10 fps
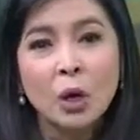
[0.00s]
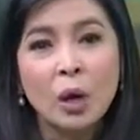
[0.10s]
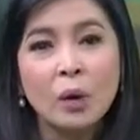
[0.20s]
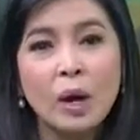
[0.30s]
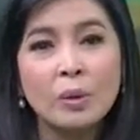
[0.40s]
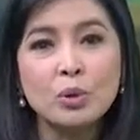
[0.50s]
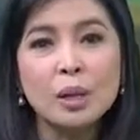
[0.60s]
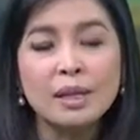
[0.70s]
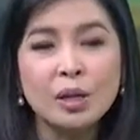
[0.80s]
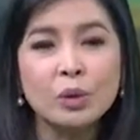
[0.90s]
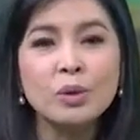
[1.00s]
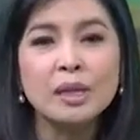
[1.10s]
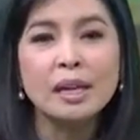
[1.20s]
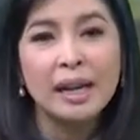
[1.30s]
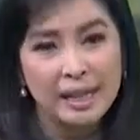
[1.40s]
ขอความช่วยเหลือจากลูก
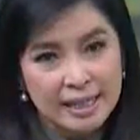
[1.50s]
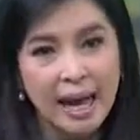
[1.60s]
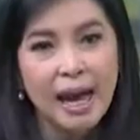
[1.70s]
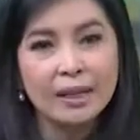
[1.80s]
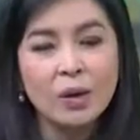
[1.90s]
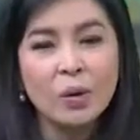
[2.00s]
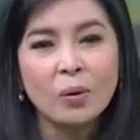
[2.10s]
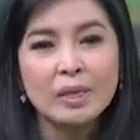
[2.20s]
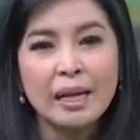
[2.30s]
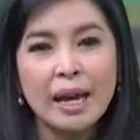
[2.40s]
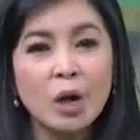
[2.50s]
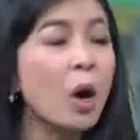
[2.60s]
เสือนานาชาติ ก็คงจะได้